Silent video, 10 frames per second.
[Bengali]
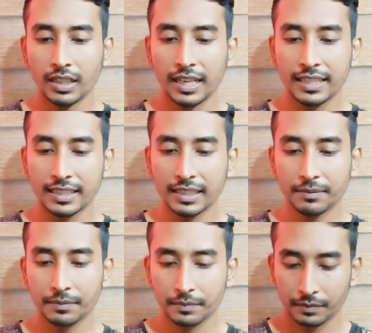এই যে
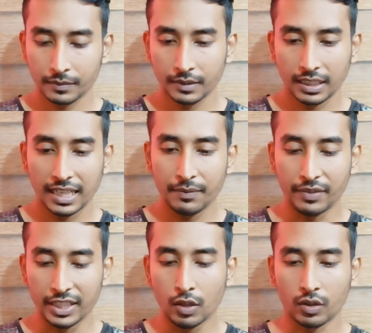এই
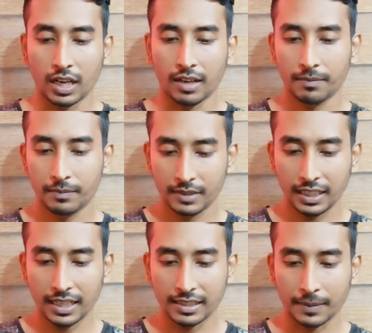ভিডিওটা ঠিক
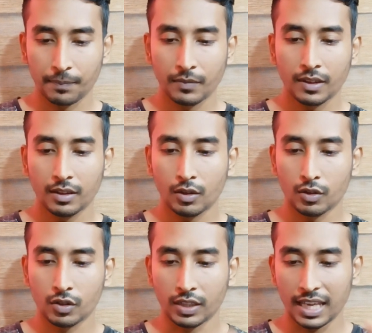আছে তো
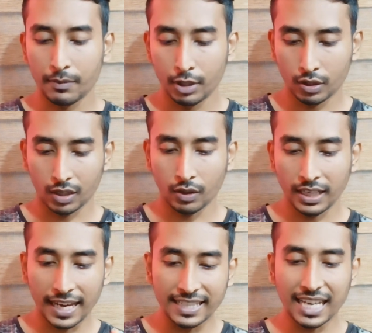সরি এই ভিডিওটা নয়
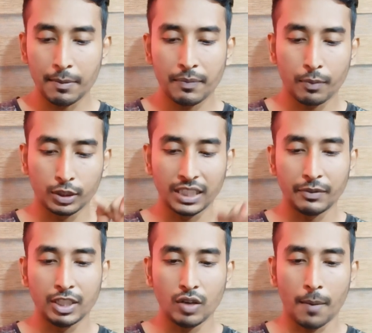এই যে আমি প্রতিদিন
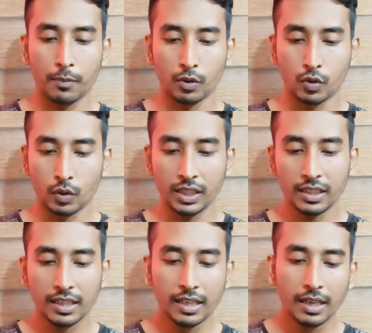ভিডিও আপলোড করি
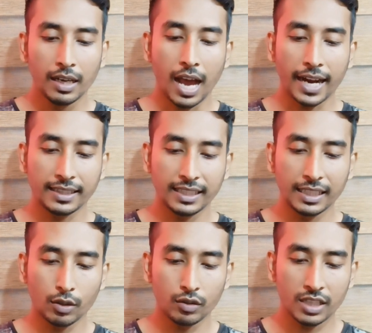আগের দিন
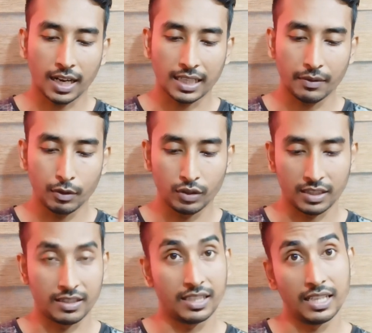দেখো চার হাজার ভিউজ
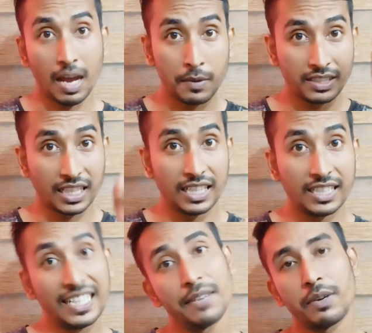এসছে আমার চ্যানেলের
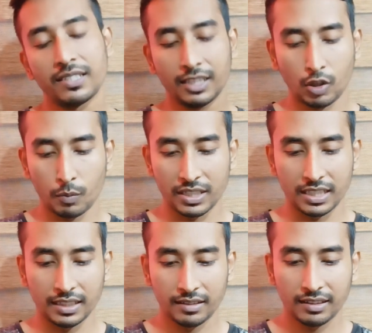টেন পার্সেন্টেরও
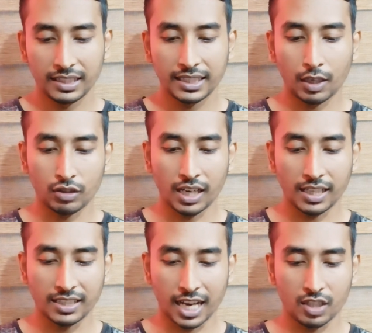বেশি দেখো চার
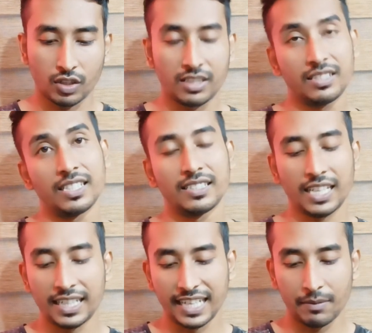হাজার চারশো এসছে
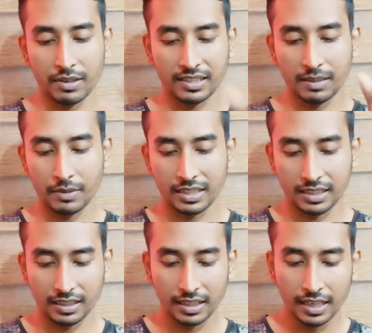চ্যানেল টেন পার্সেন্ট বেশি
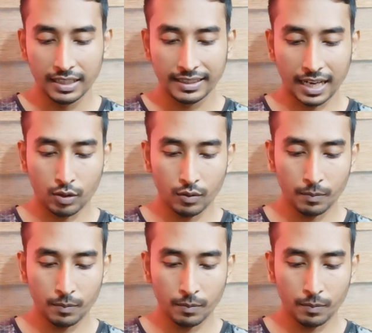দেখো